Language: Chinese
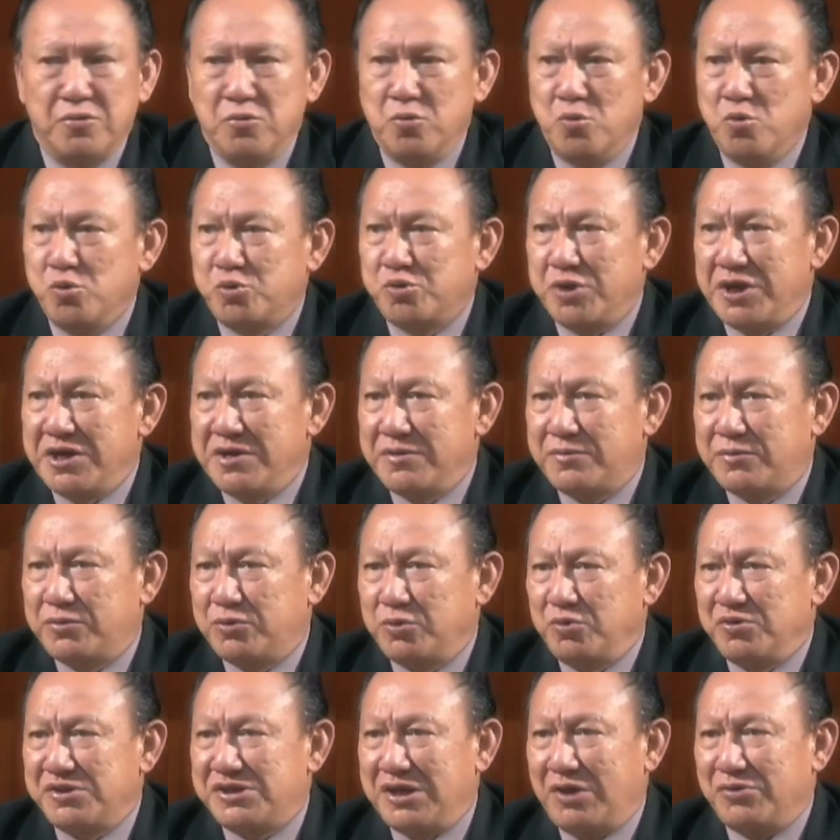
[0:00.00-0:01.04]
五岁
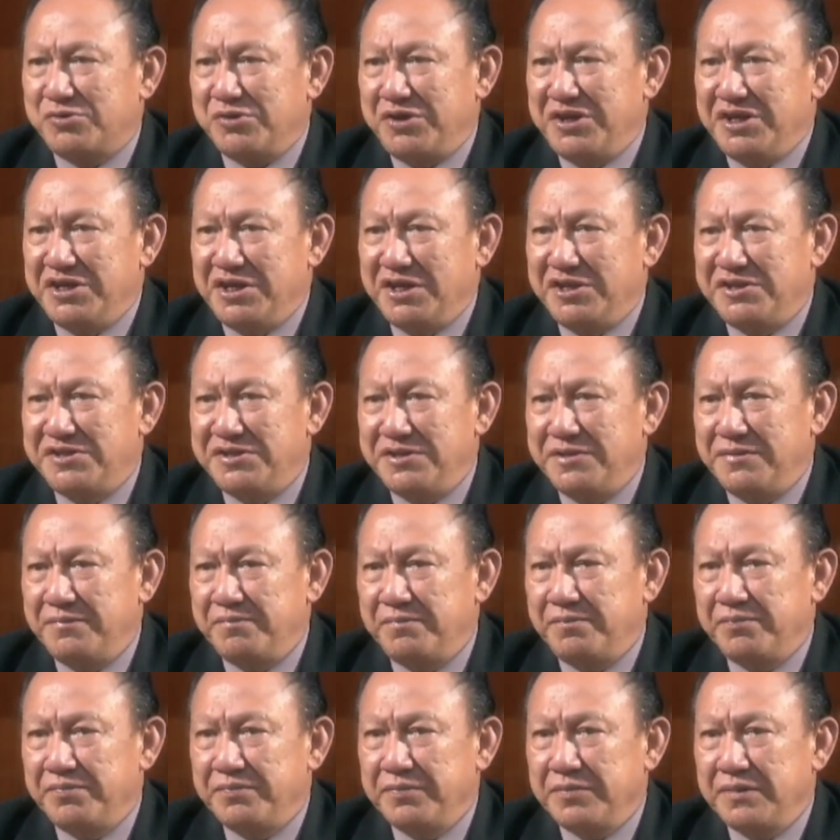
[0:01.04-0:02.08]
读小学一年级。
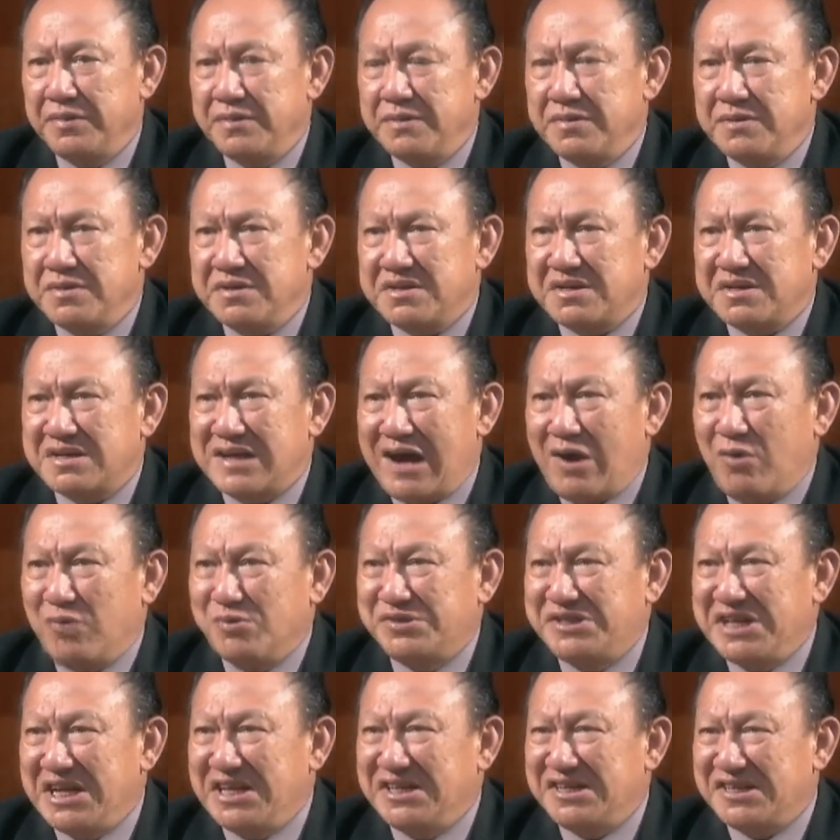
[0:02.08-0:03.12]
高
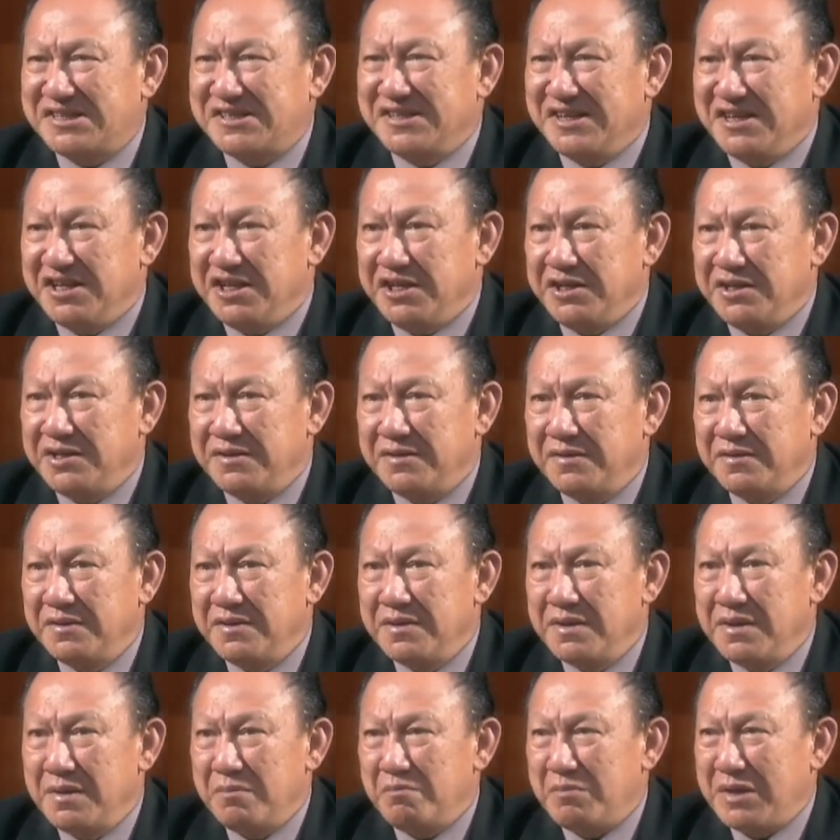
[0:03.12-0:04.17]
兴的是你，
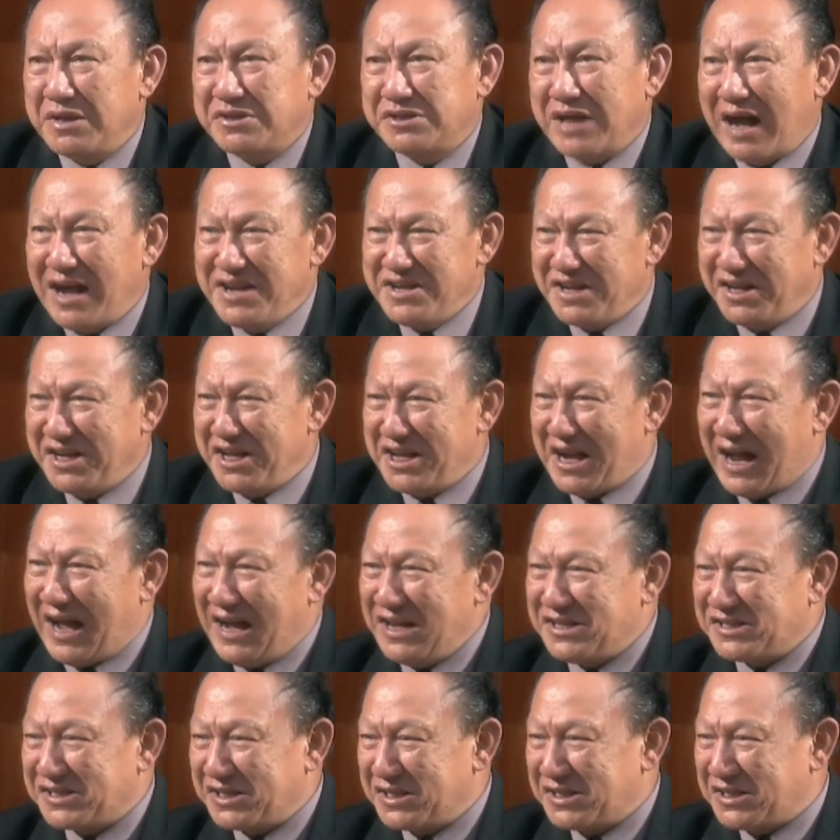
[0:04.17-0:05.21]
没事。哎呀，你的
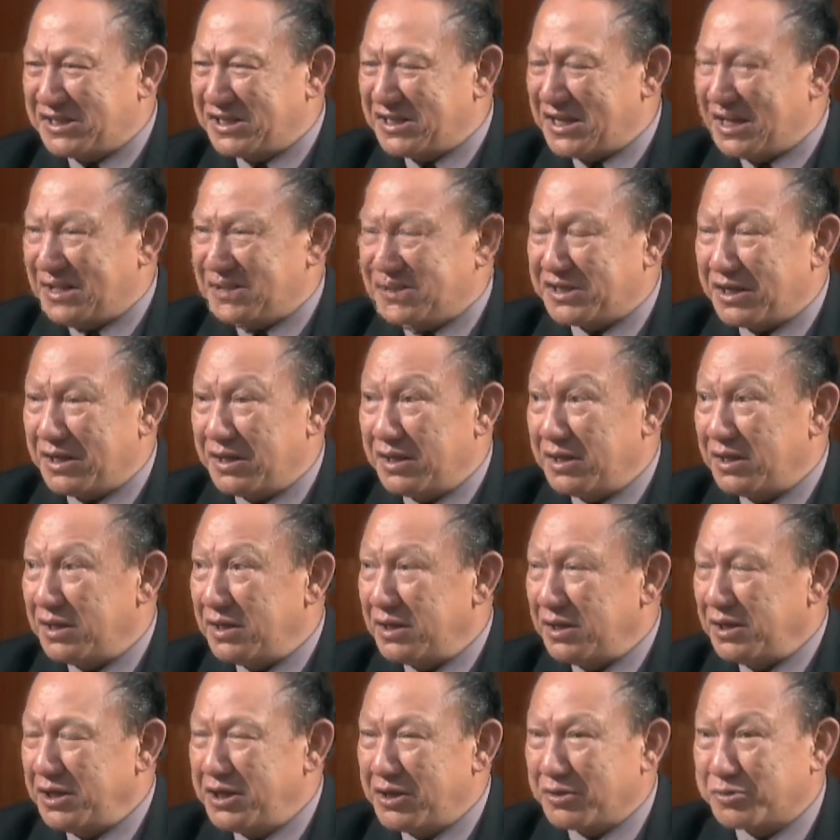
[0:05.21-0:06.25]
孩子几年级？
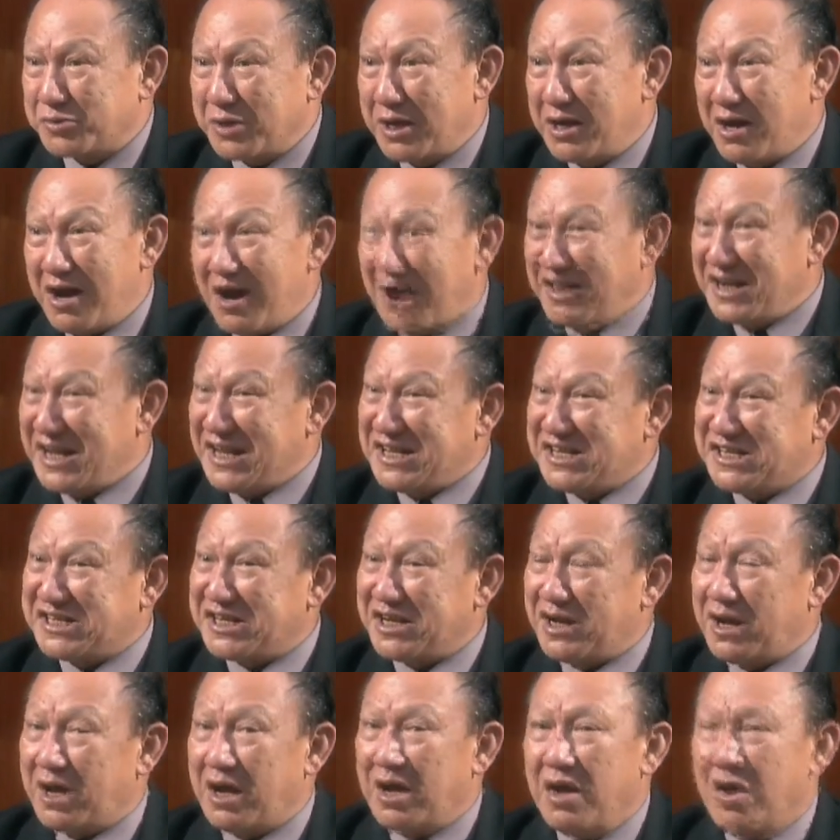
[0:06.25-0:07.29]
六岁二年
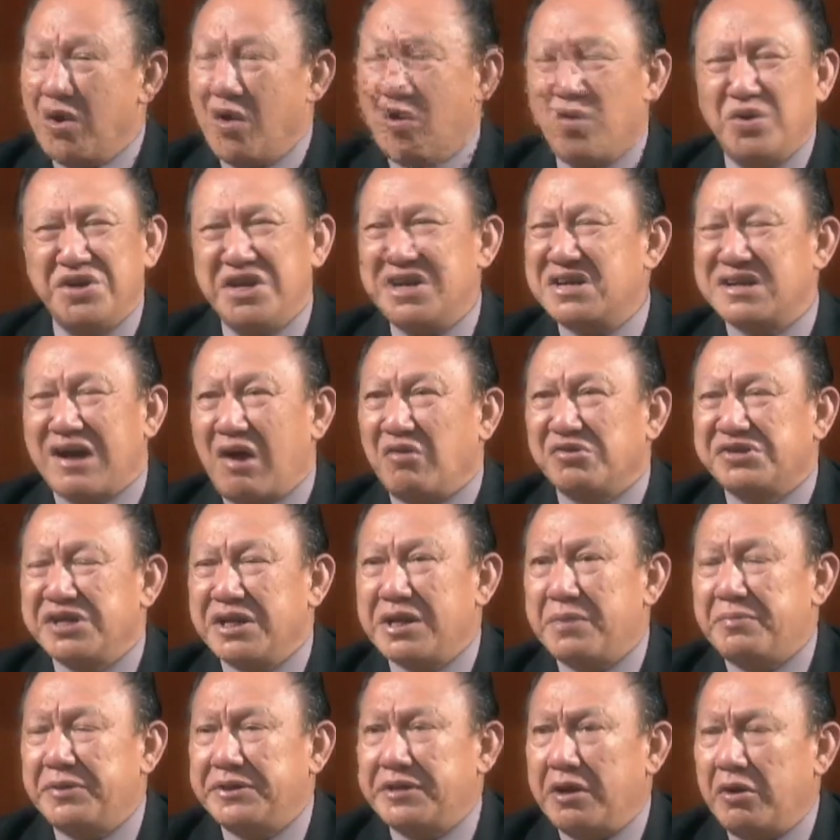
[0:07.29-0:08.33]
级了，你高兴
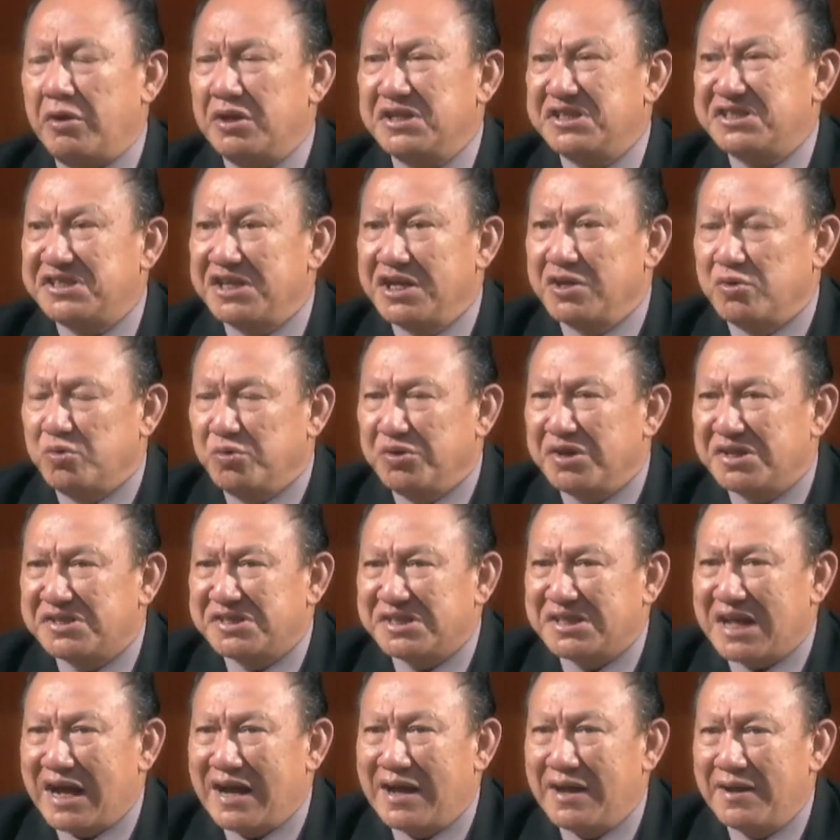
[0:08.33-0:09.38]
的不得了。辛苦的
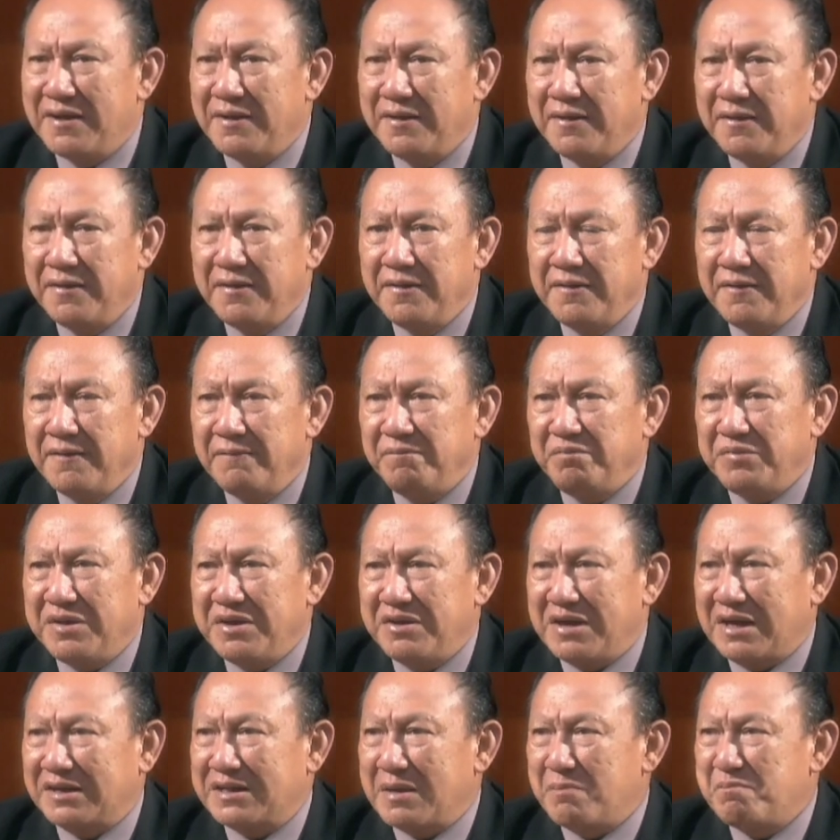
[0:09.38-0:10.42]
是他，你
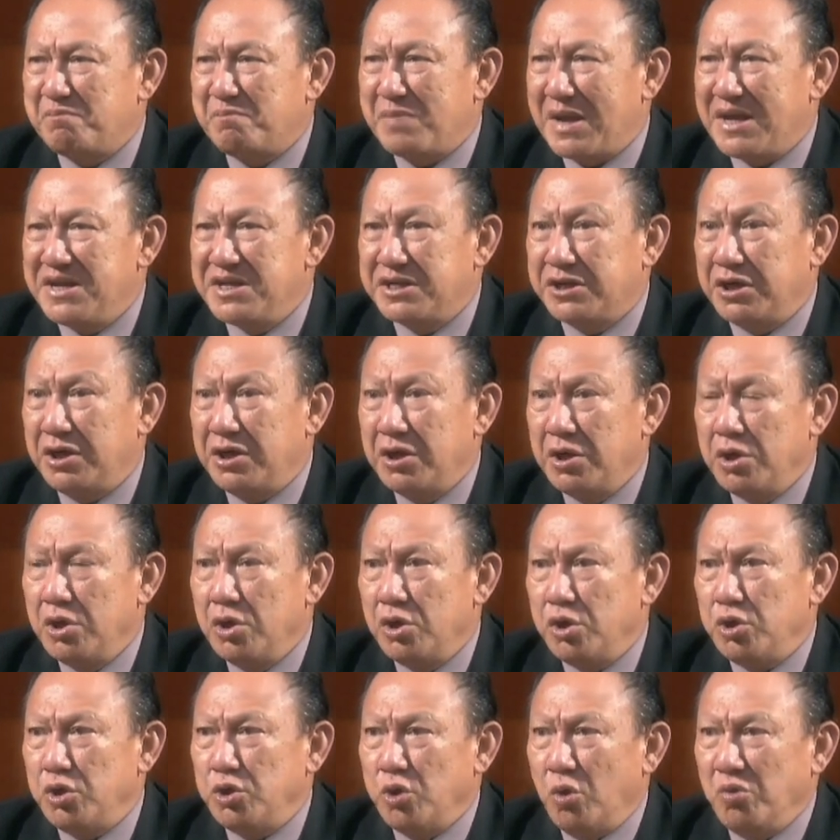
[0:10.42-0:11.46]
让他背一个
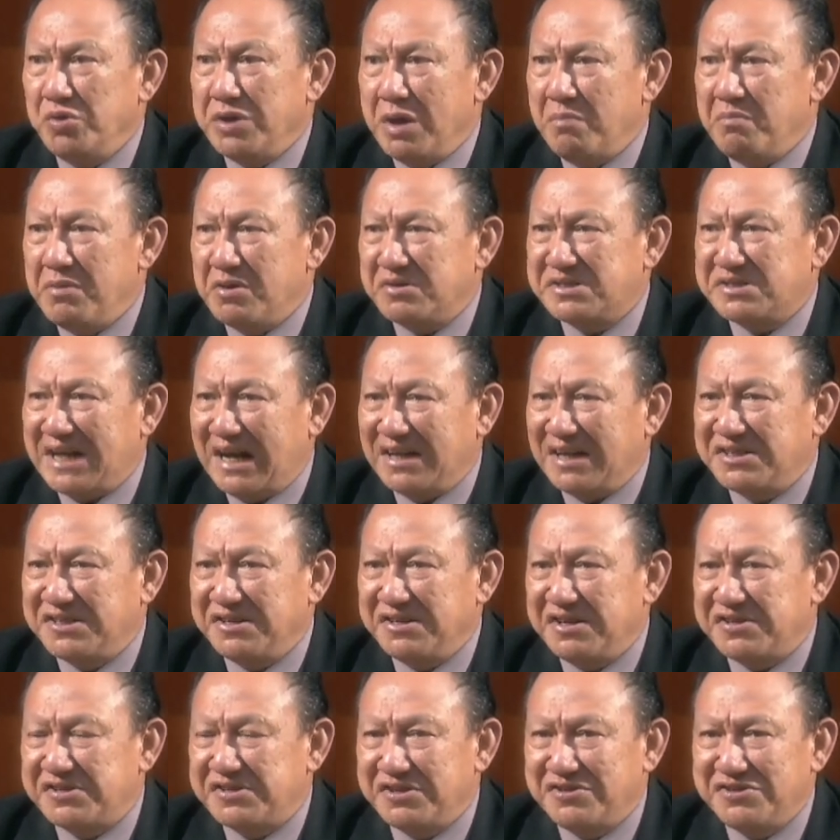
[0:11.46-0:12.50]
永远没有赏赐
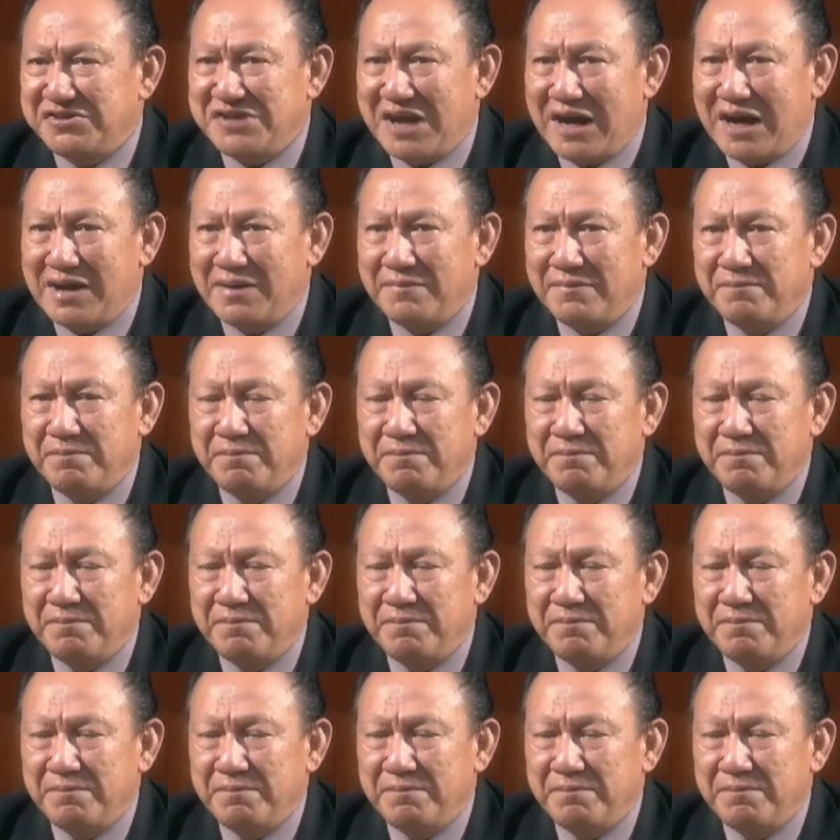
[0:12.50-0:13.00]
的十字架，